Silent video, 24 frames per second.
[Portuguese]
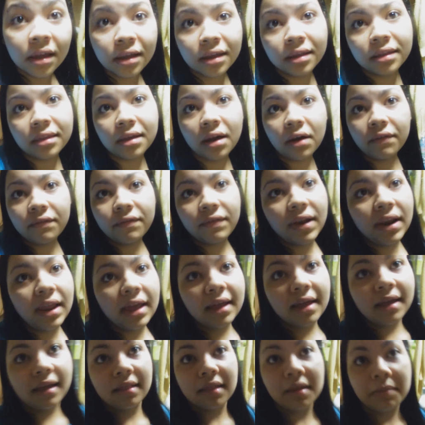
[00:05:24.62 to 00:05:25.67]
Então eu
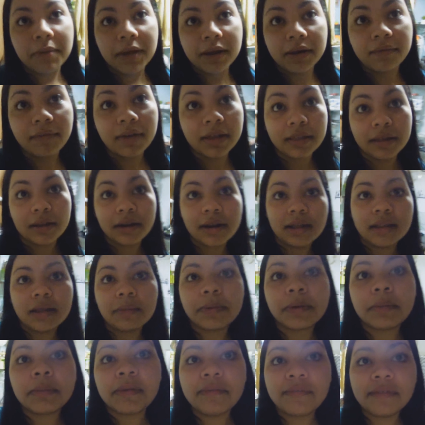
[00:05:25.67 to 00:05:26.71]
falei, quer saber, não vai ter nada
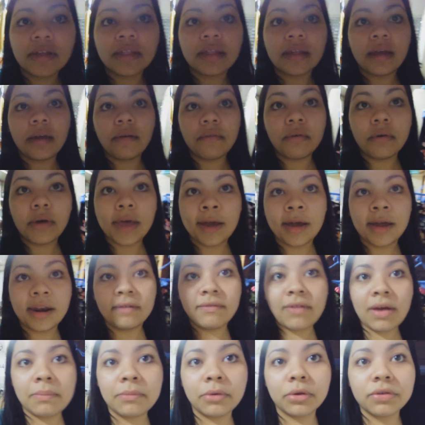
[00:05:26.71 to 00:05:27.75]
pra mim fazer, eu vou é
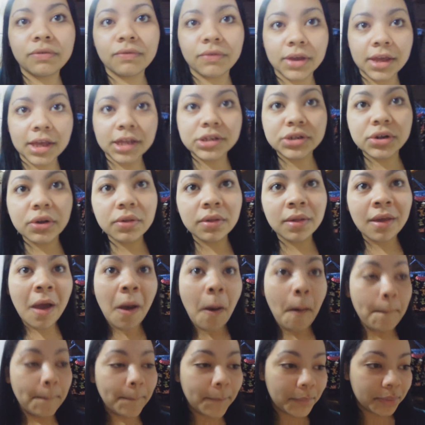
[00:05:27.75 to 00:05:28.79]
gravar meus vídeos,
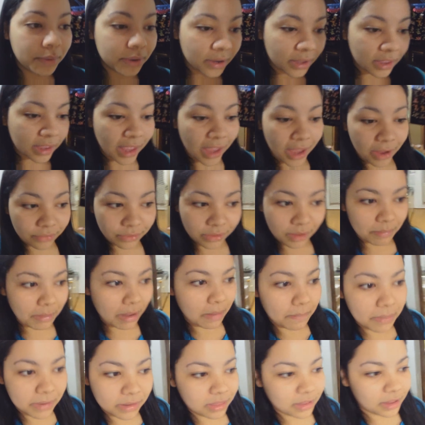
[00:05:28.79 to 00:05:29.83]
porque eu
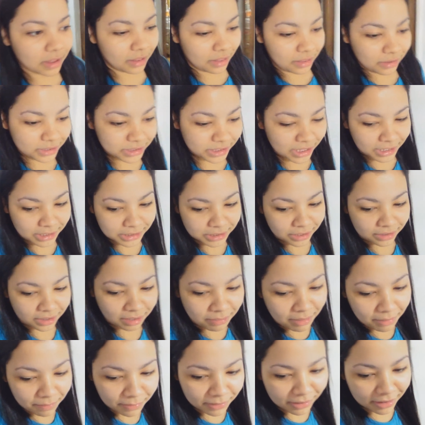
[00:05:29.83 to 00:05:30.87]
também preciso, gente, eu
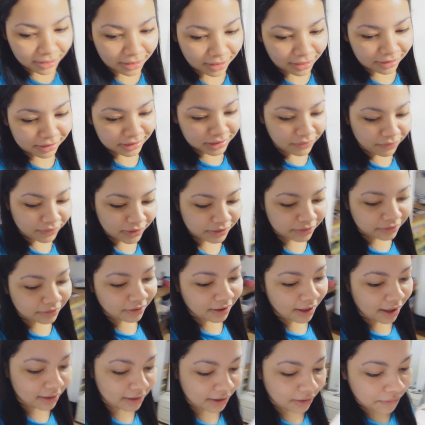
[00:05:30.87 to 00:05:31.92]
também preciso de vídeo
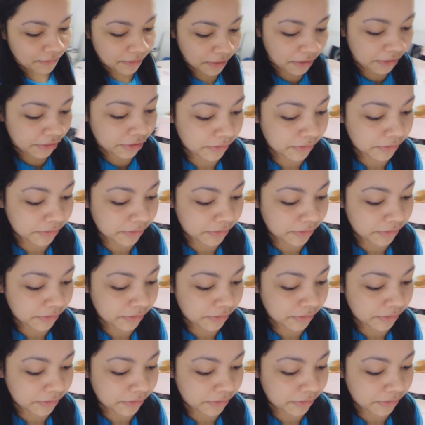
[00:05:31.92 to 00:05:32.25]
no canal.